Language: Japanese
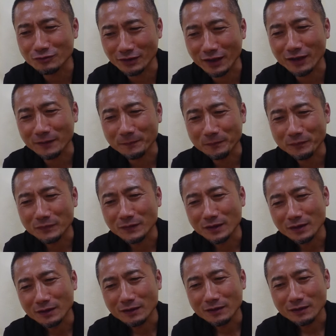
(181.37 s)
るんで,、
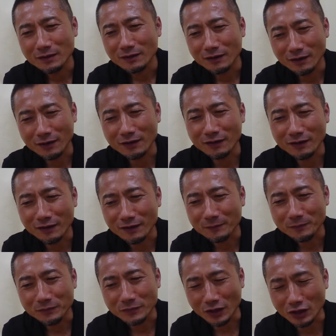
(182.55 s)

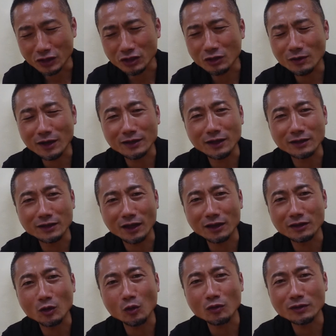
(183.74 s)
えー、で生きてる間に
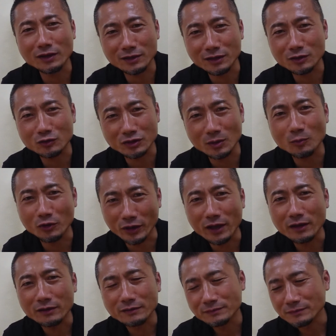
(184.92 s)
返ってこんやったとしても
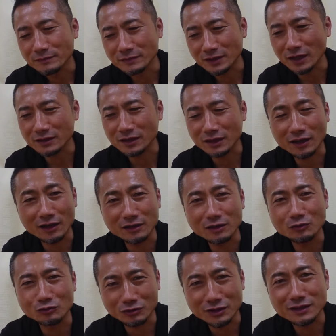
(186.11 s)
ね来世で返って
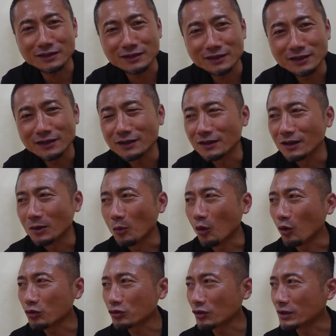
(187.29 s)
くるしもう
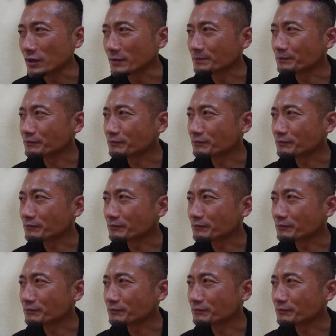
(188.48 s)
本当に